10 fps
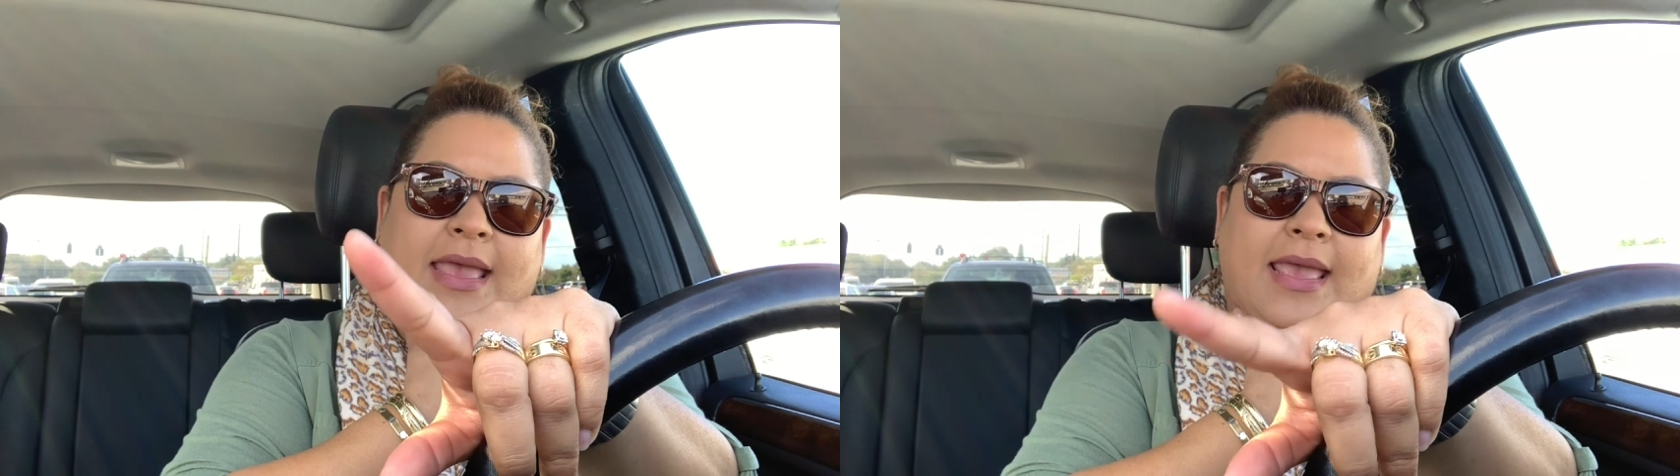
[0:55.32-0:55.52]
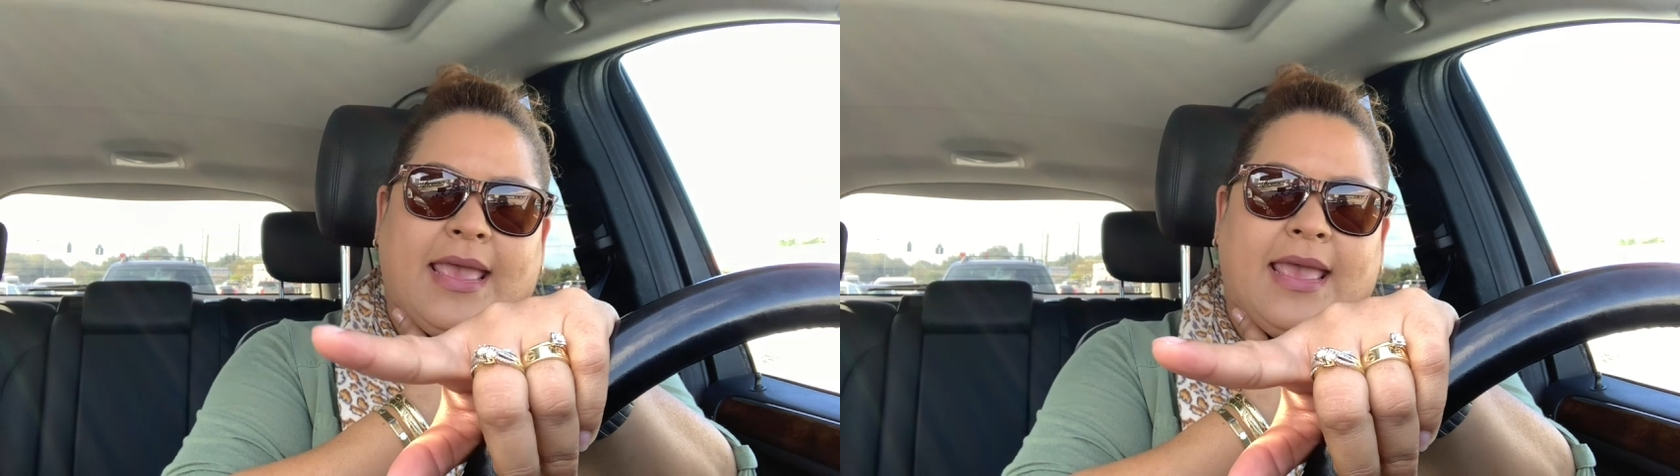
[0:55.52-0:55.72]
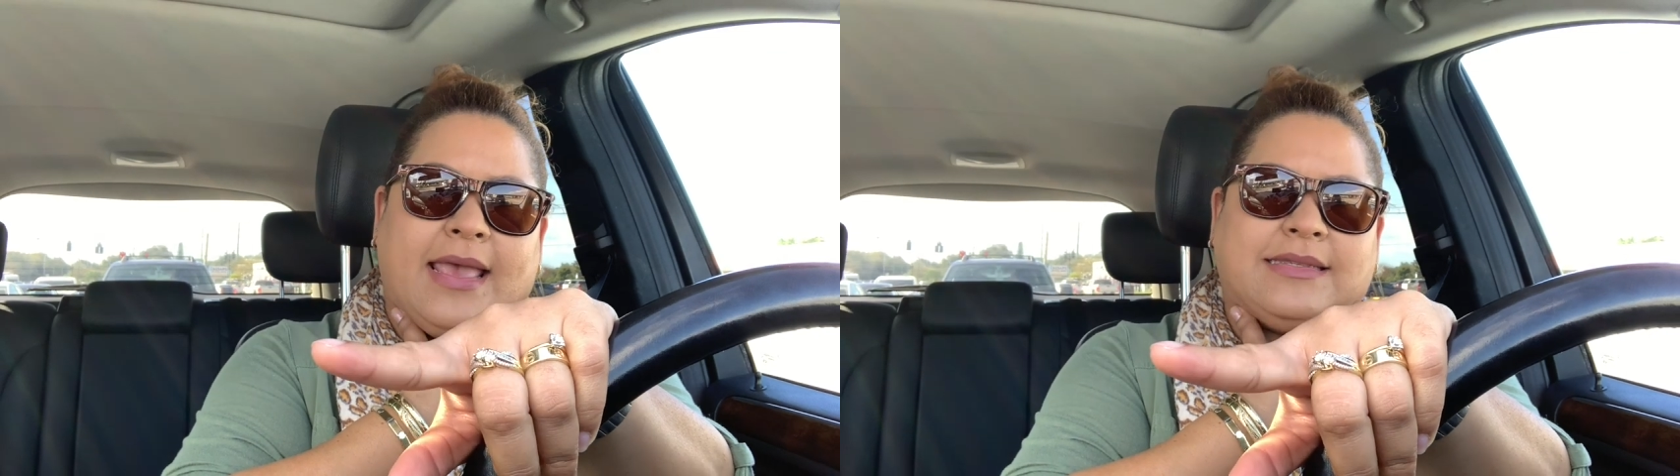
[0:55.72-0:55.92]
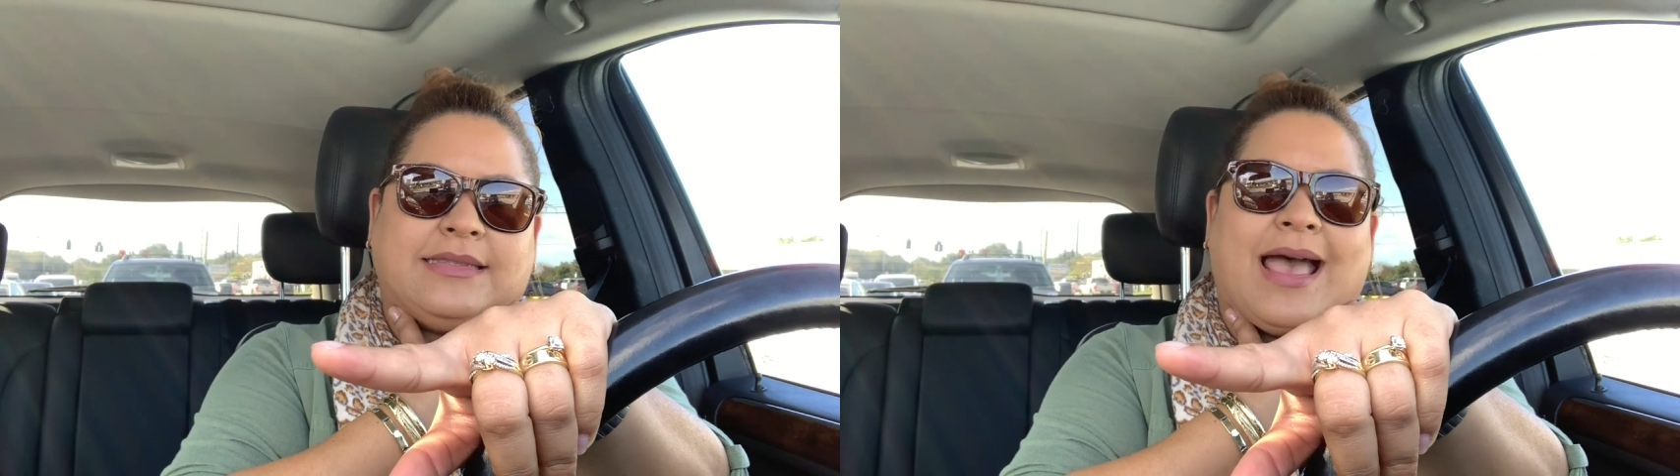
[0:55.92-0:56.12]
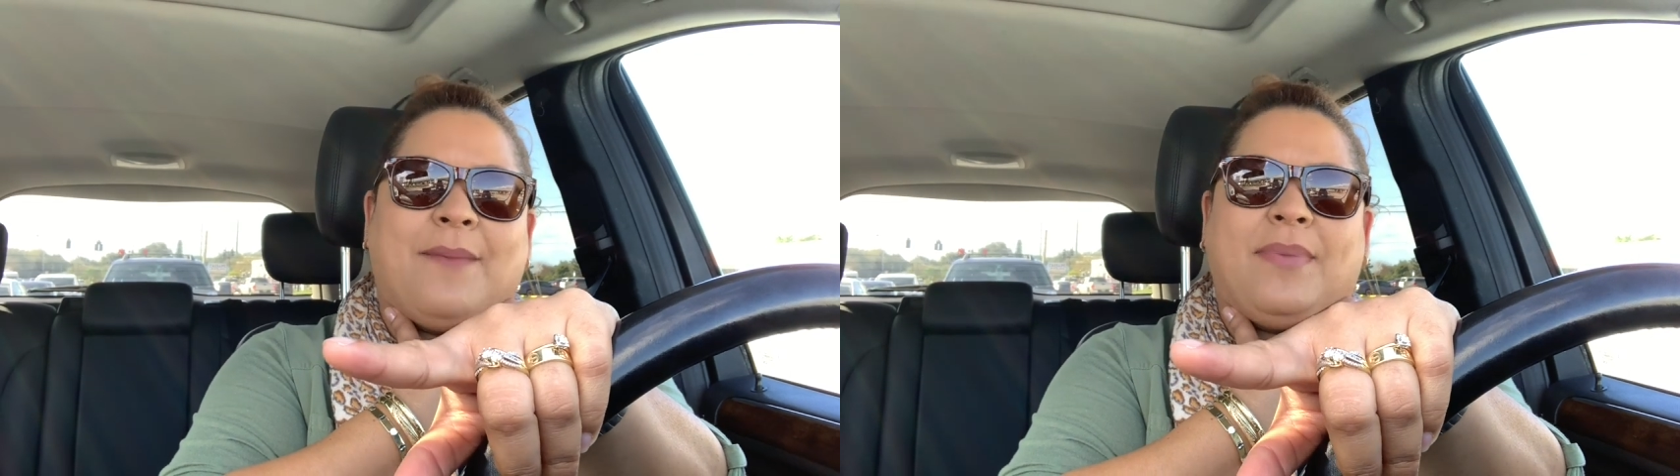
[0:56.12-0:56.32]

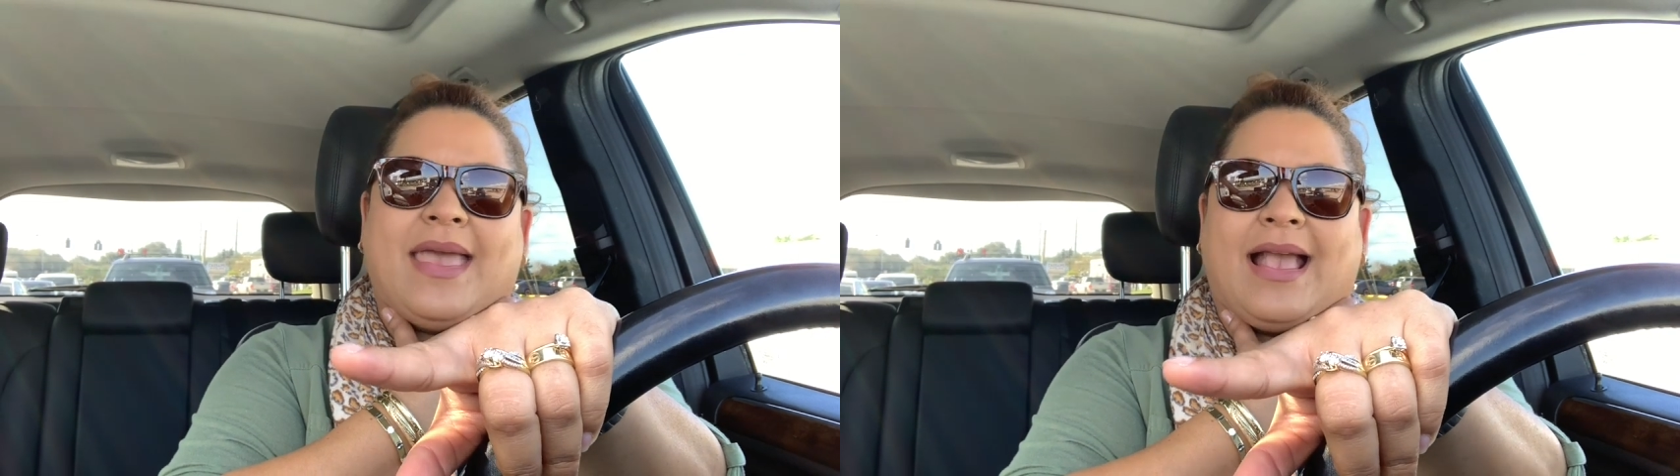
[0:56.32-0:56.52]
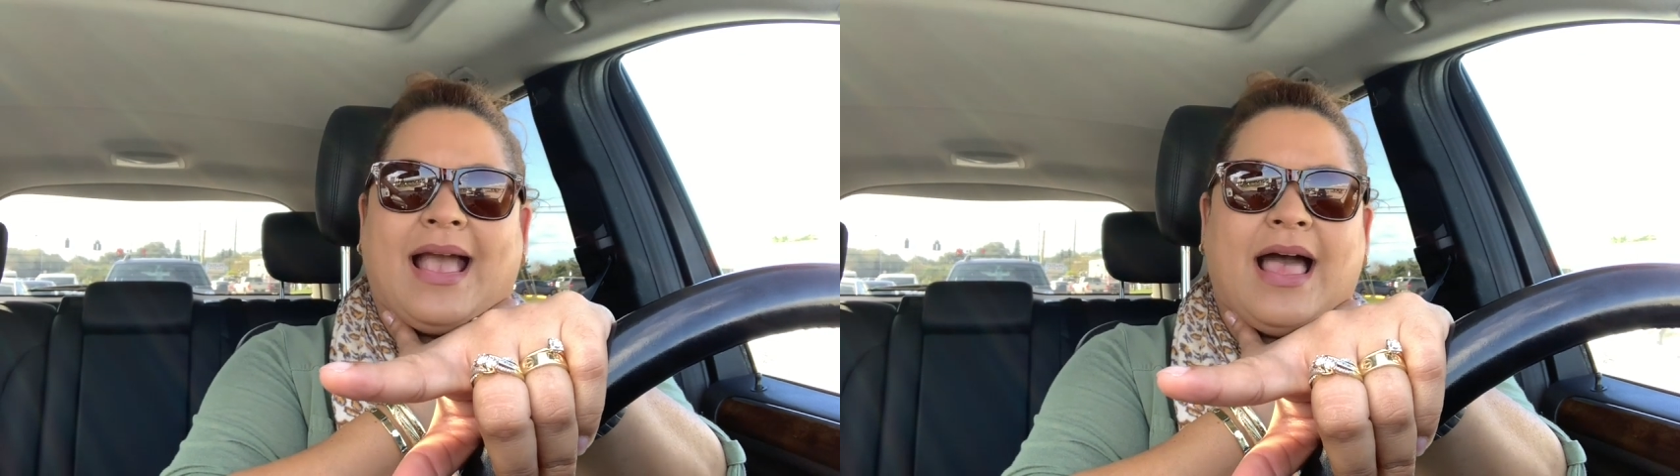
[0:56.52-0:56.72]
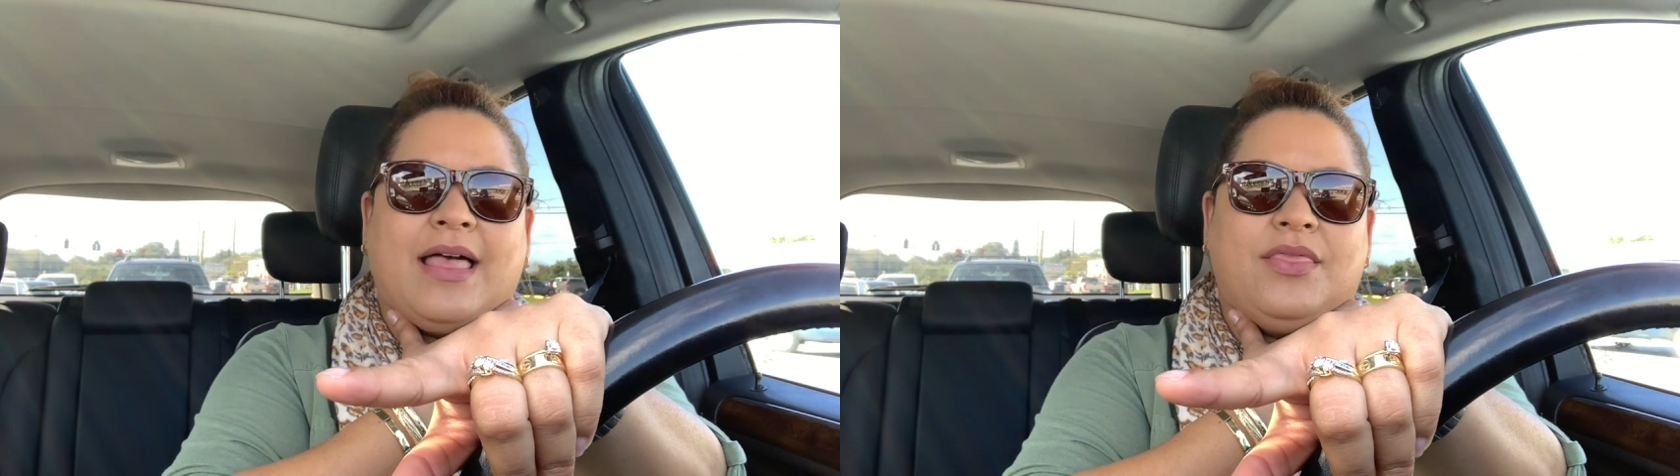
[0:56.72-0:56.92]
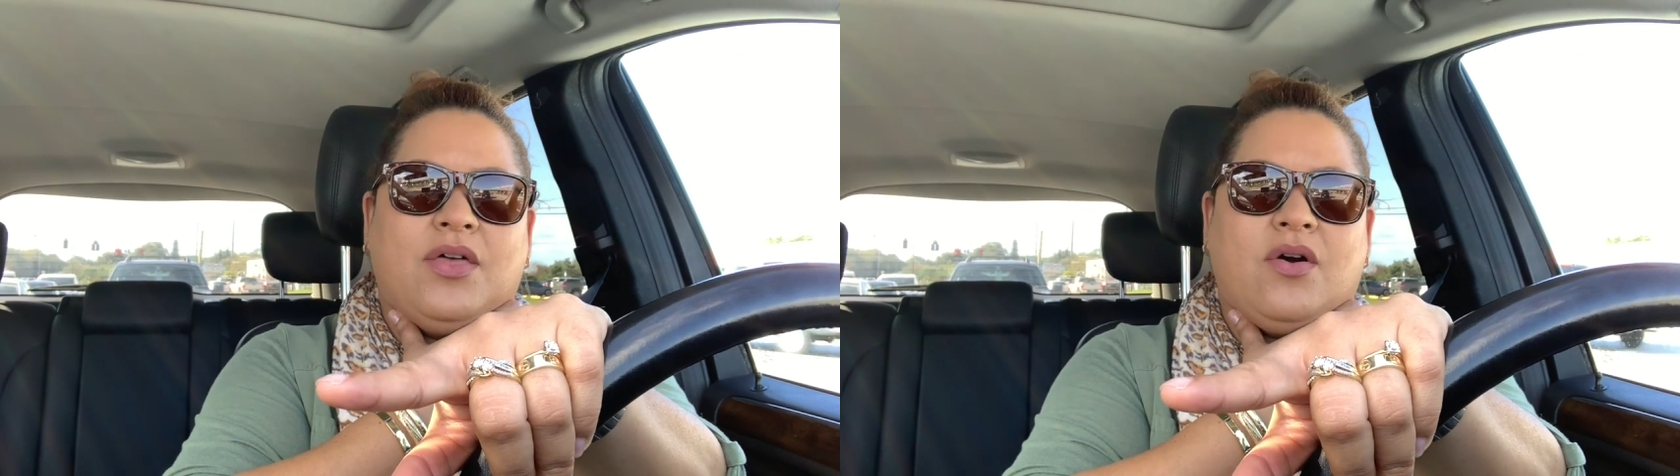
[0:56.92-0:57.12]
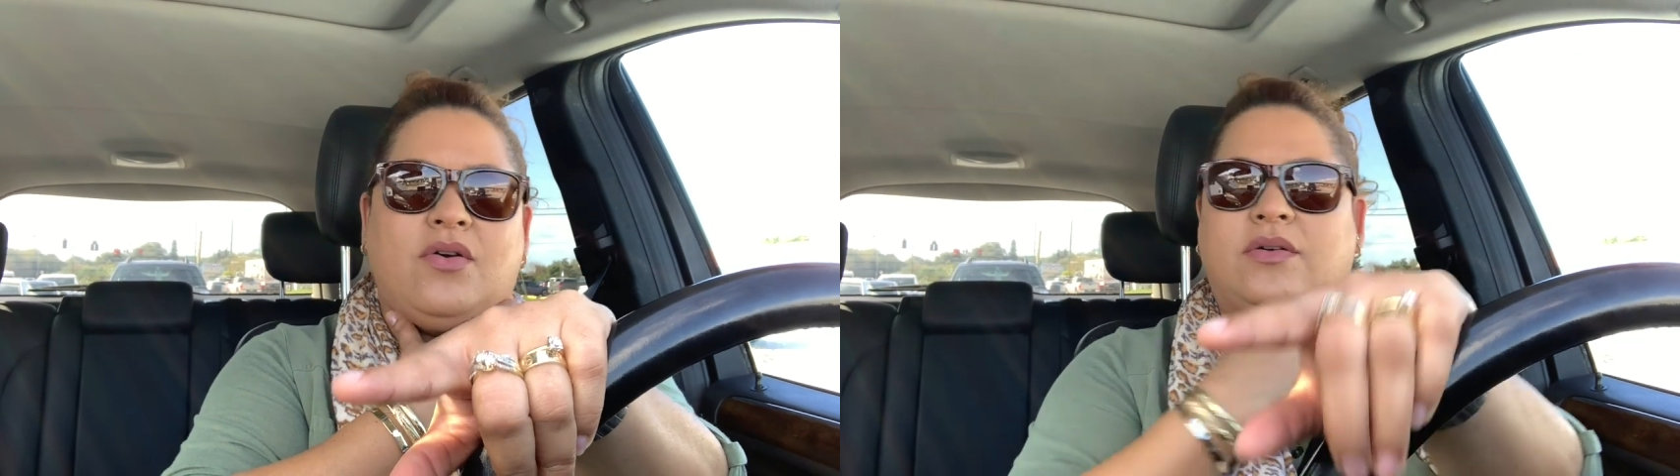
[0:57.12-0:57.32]
está
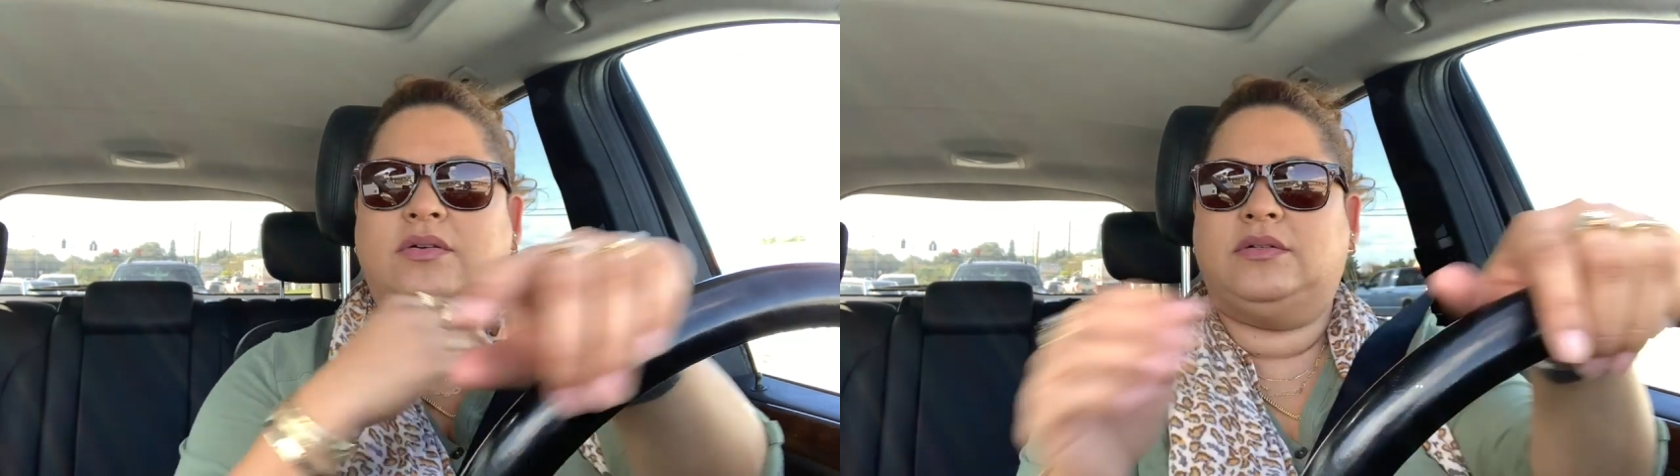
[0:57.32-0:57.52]
pegado,